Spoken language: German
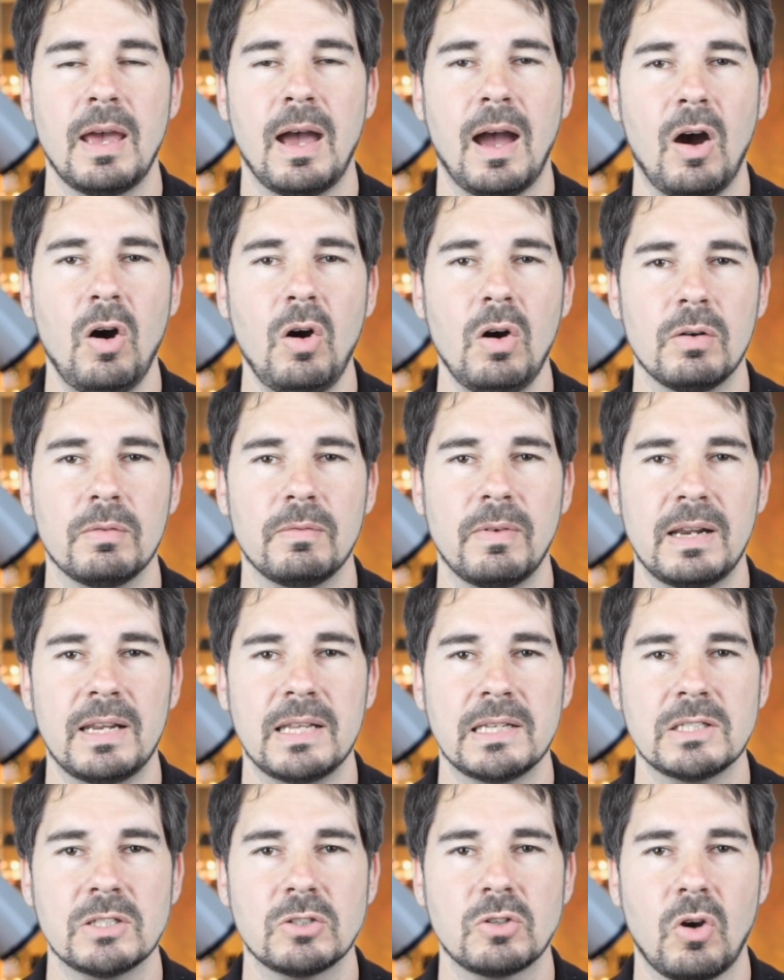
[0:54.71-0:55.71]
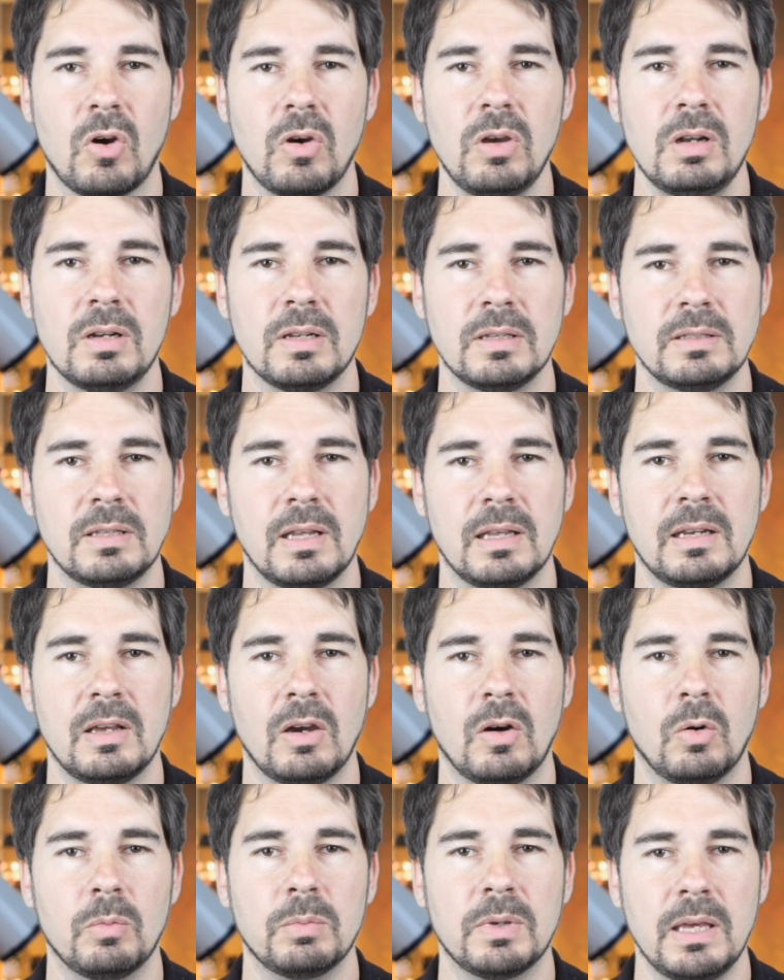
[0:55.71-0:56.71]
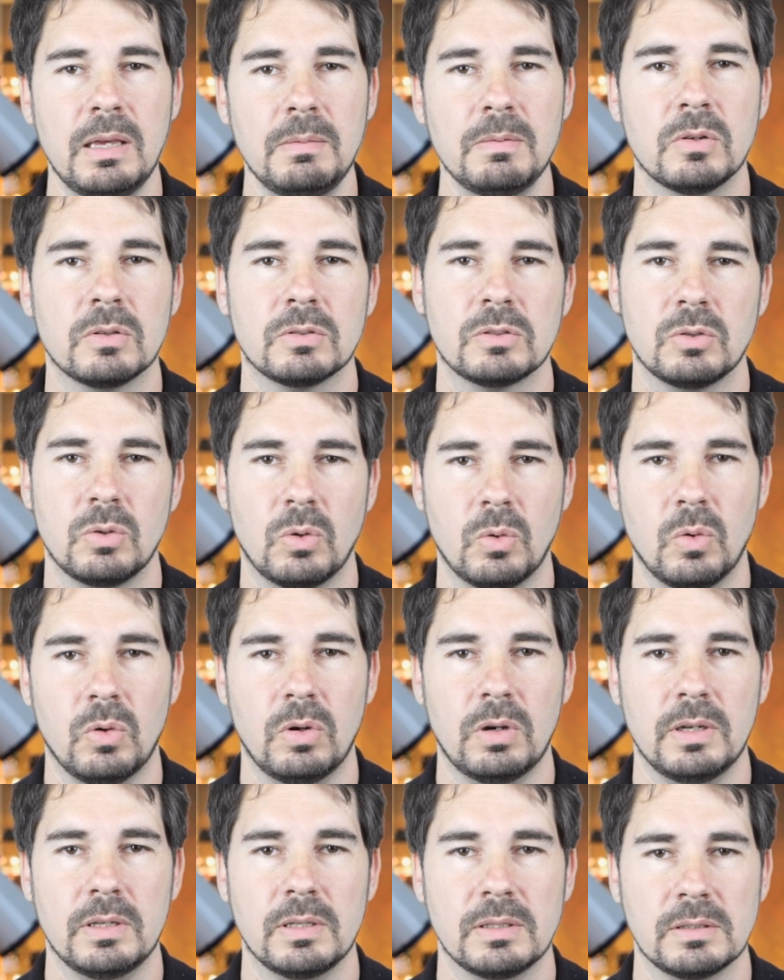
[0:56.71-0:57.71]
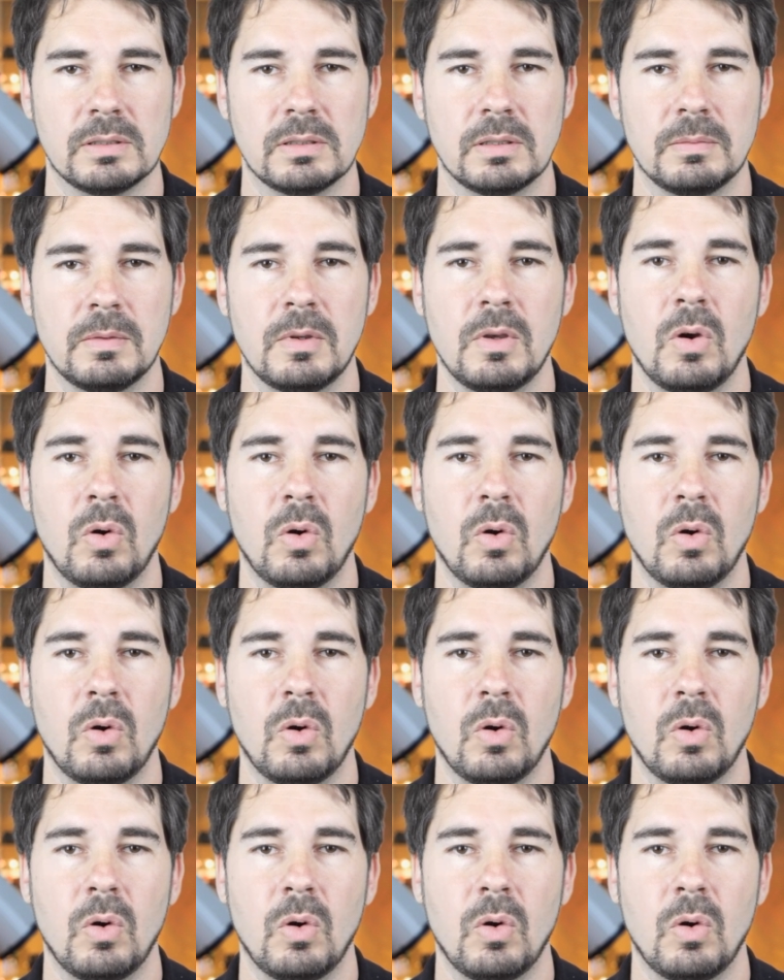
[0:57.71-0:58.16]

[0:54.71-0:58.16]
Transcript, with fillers: auch weil das Streulicht in der Umgebung zu hoch ist.